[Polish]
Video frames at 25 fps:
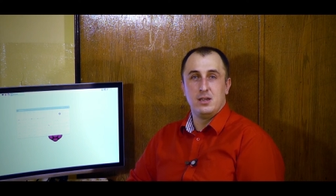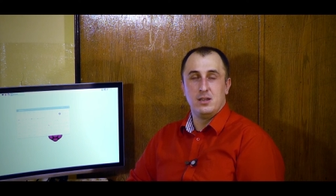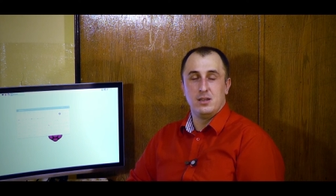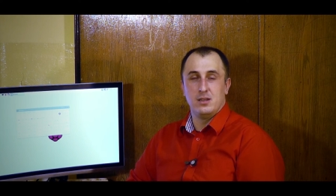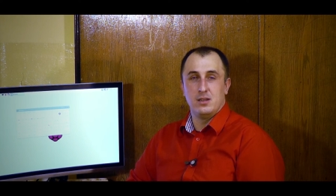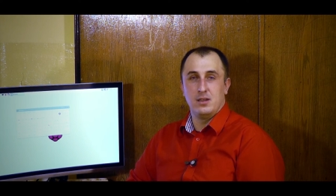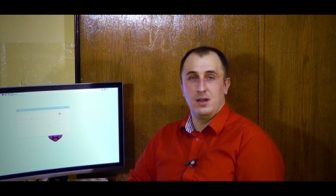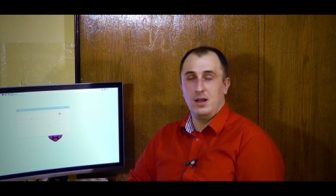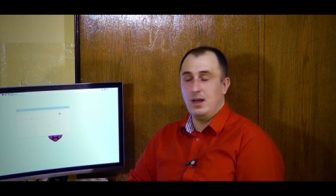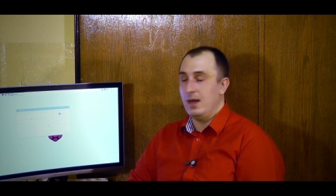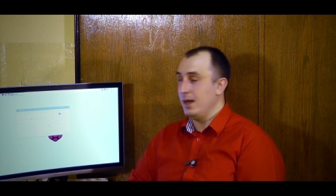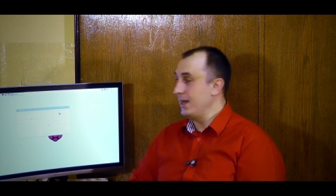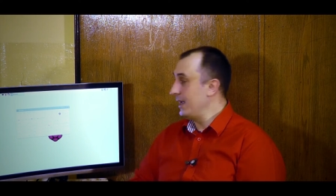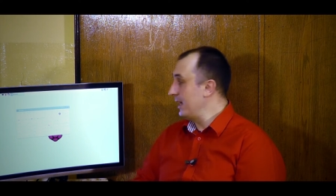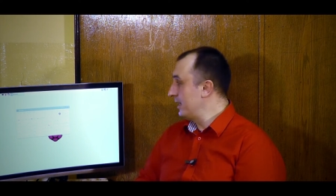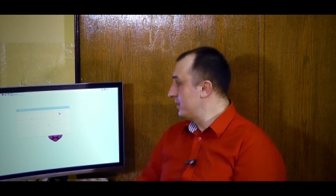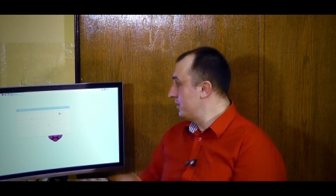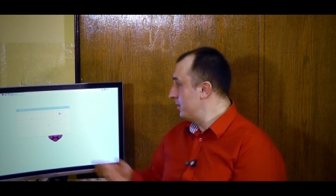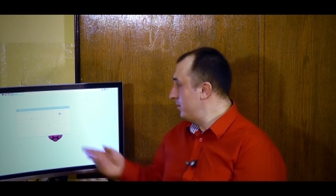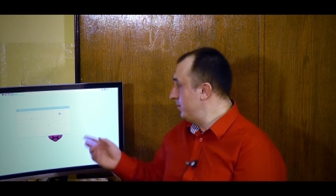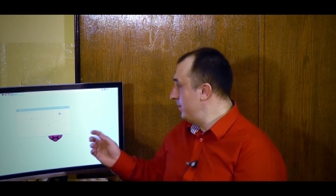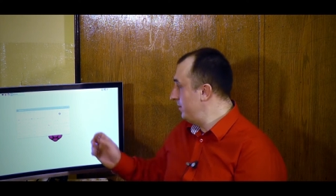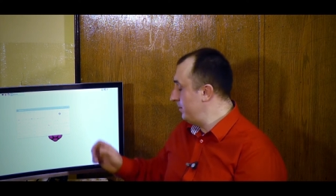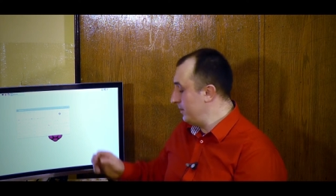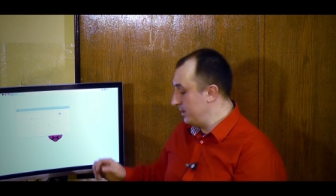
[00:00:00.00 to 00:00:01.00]
No a jak
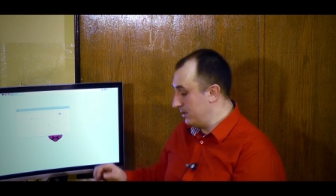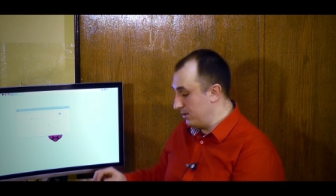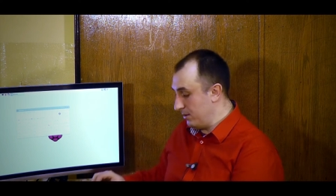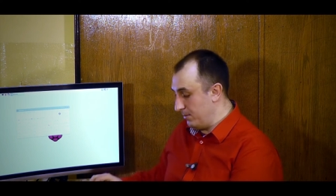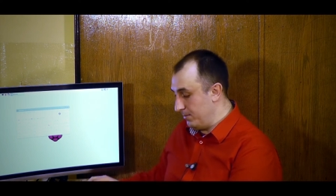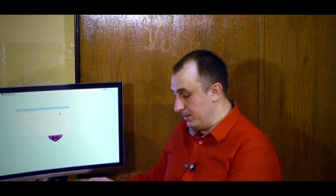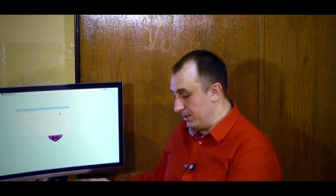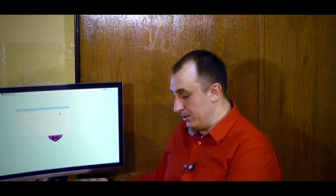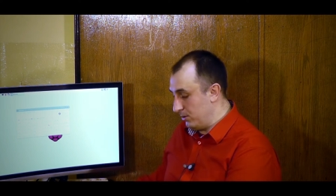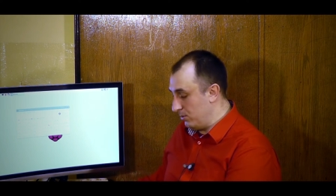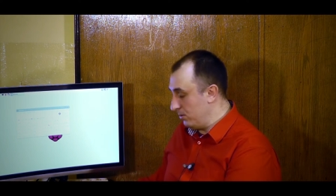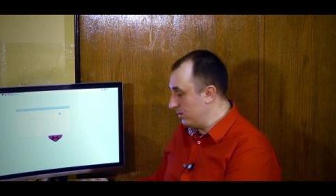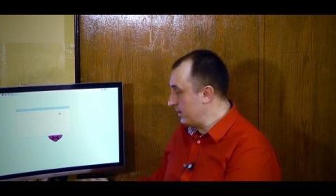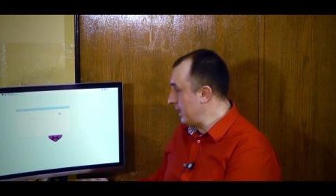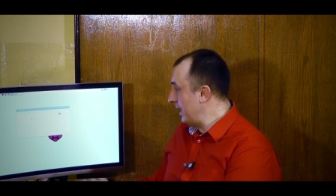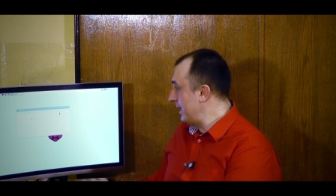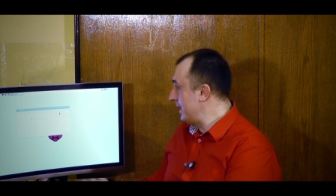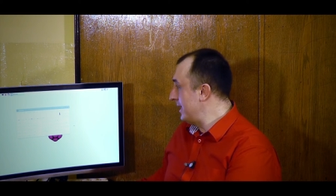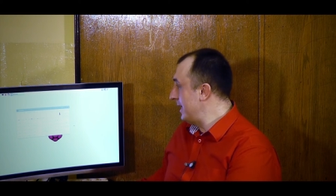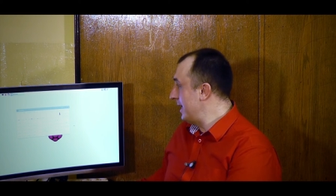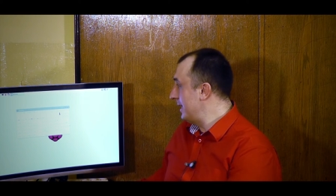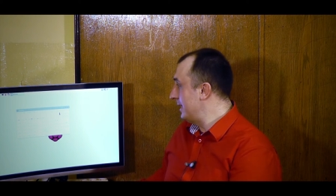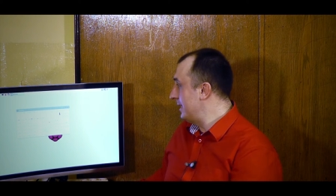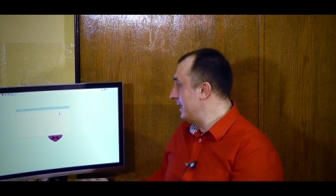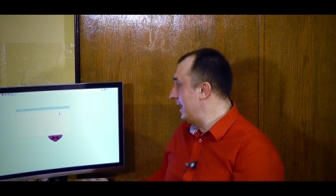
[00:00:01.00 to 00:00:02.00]
zrobimy sobie
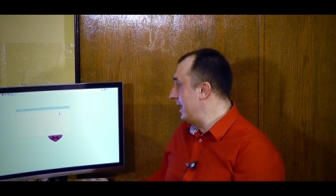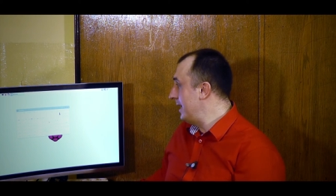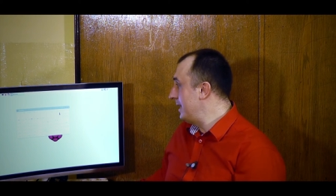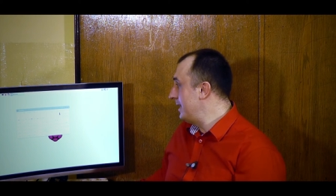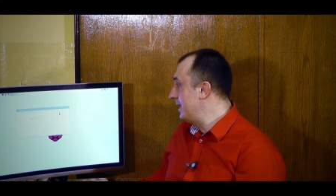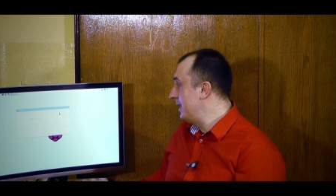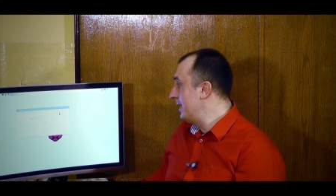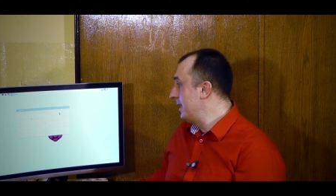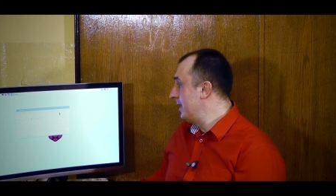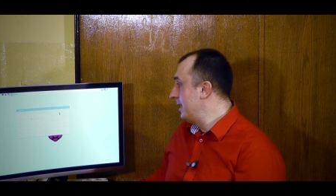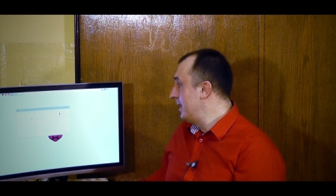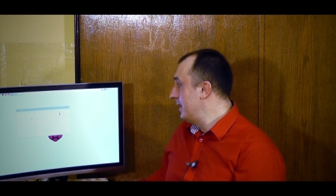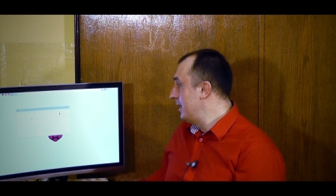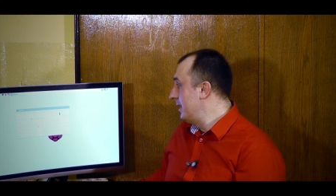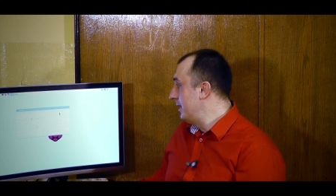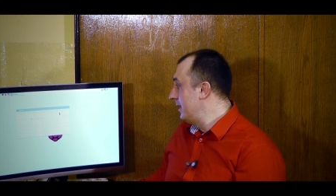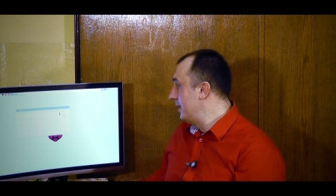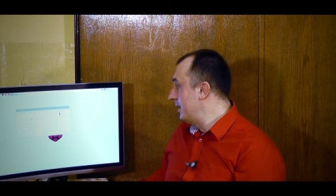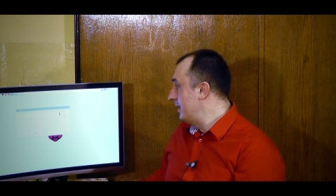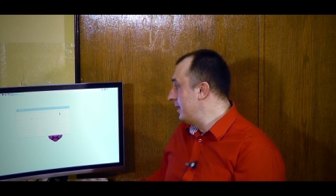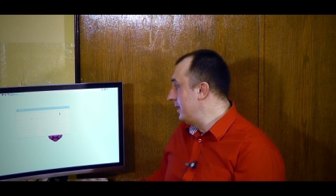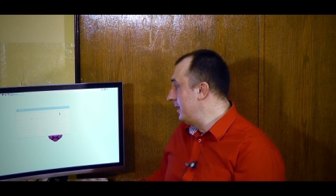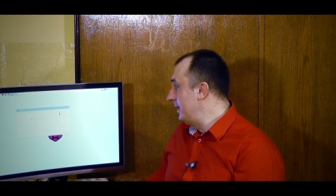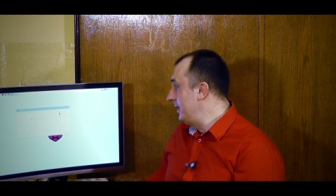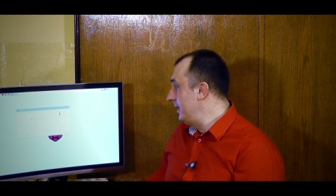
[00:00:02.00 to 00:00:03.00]
tutaj 1
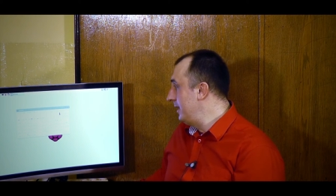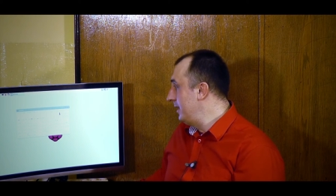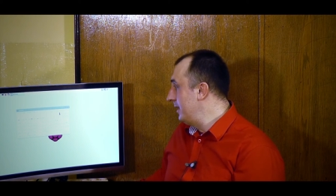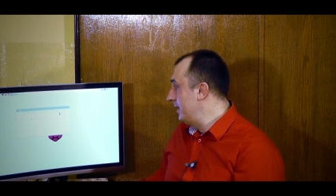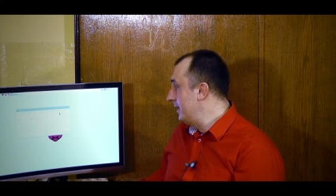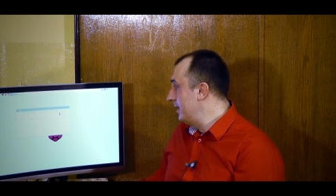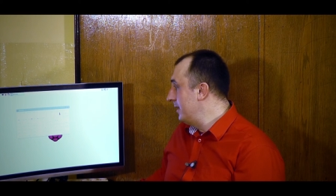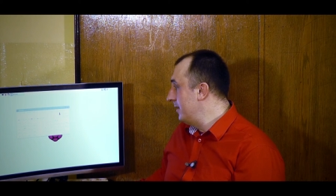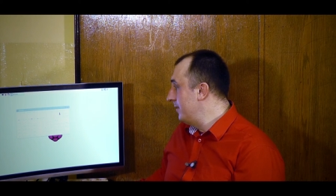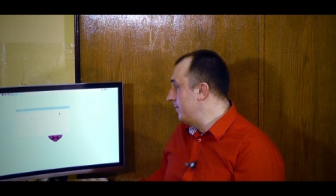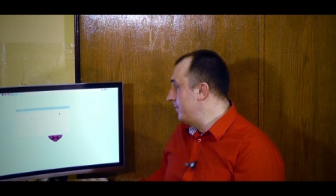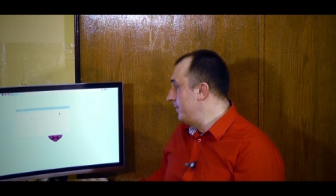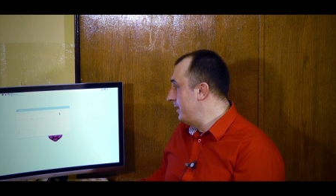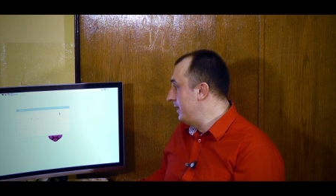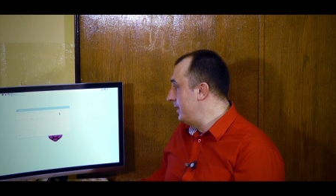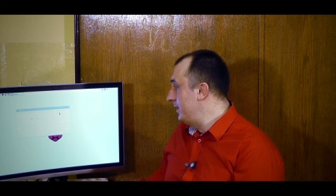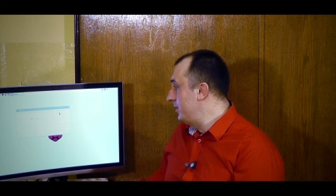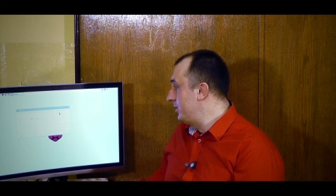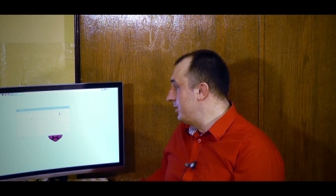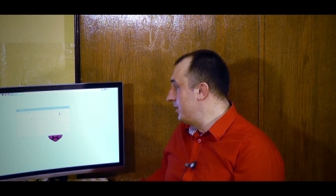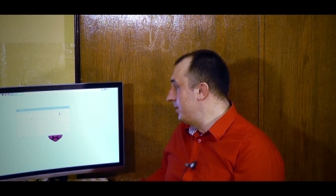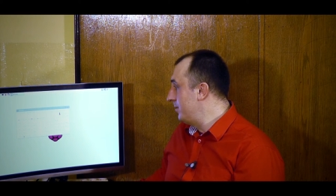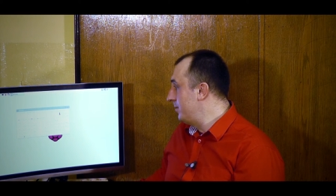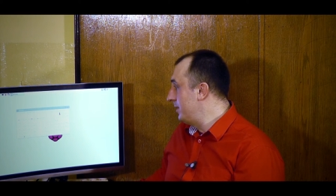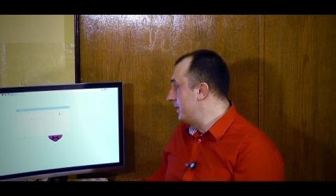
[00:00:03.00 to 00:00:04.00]
i
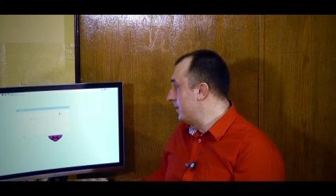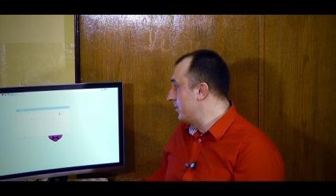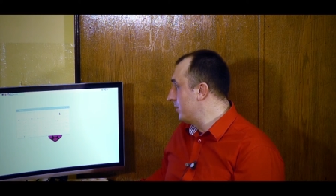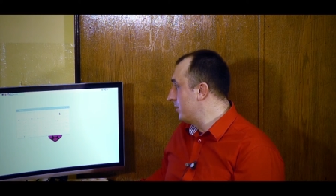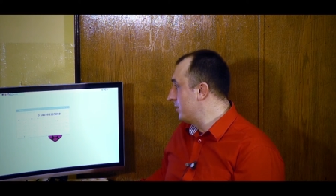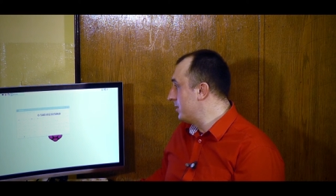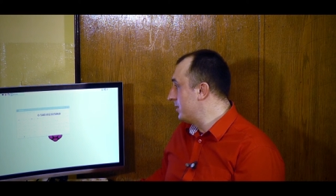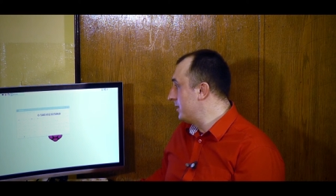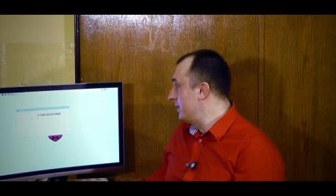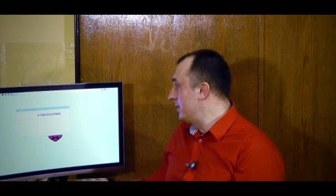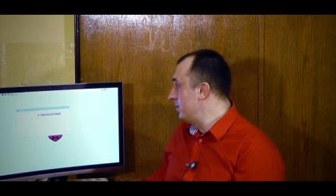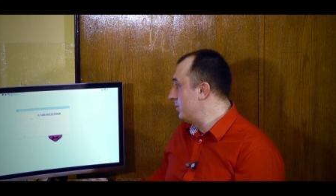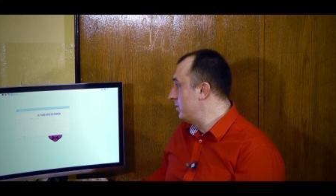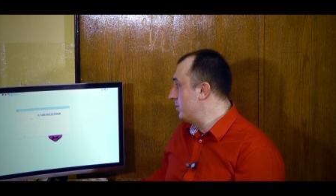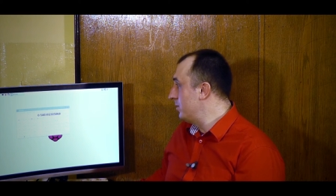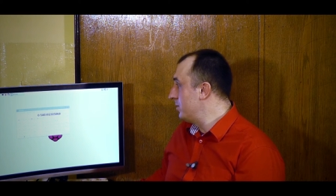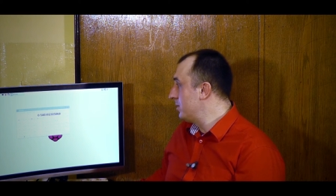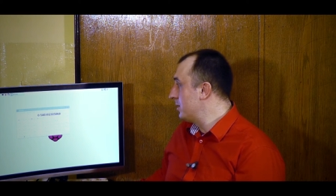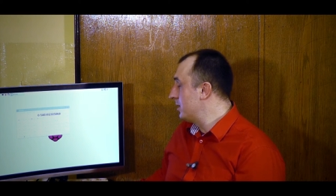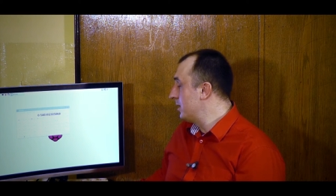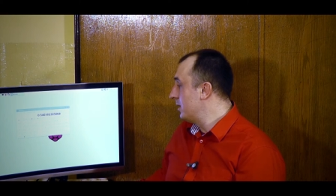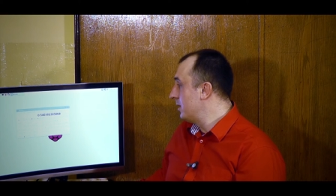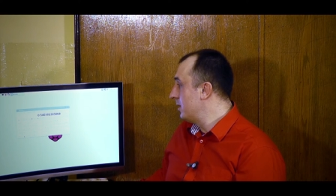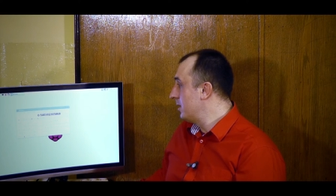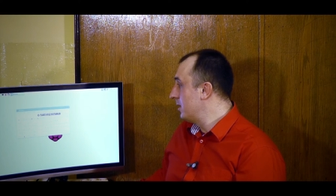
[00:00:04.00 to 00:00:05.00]
wyliczymy
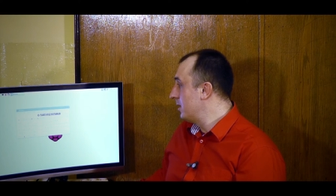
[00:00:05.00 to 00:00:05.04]
cosinus,